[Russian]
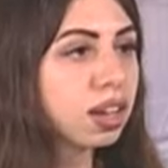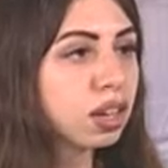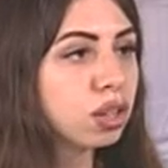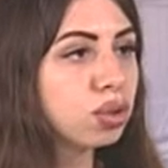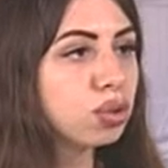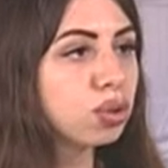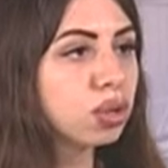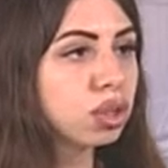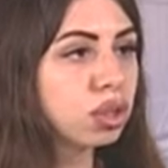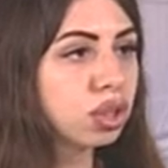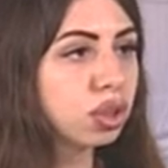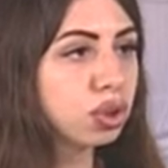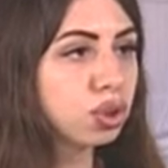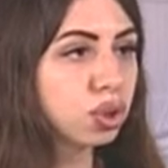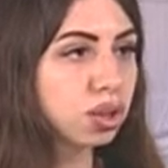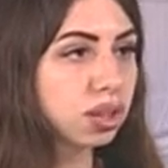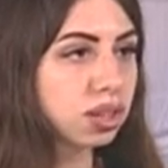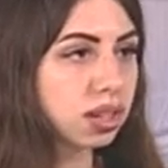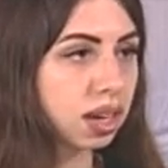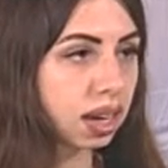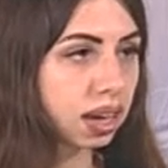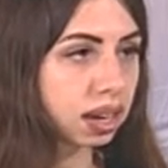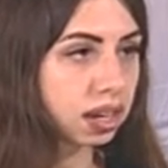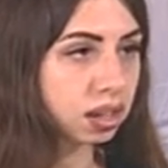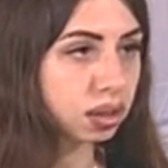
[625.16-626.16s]

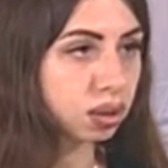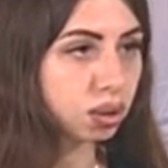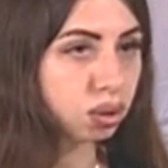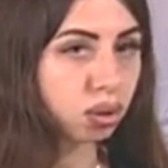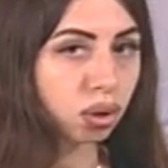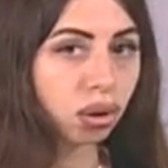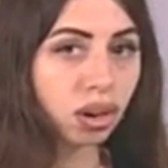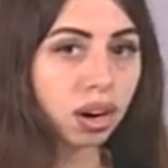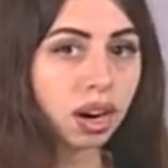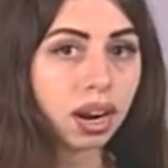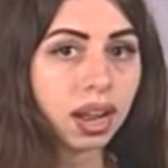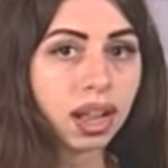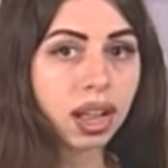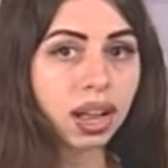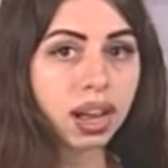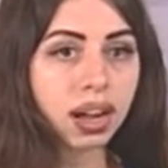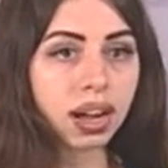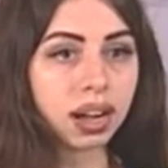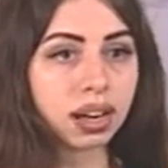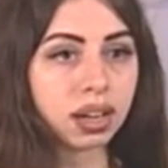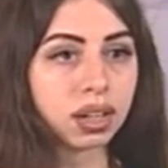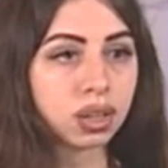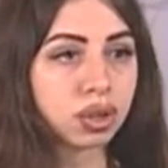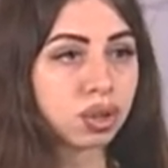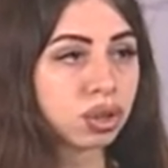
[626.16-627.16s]
юридическое лицо, а,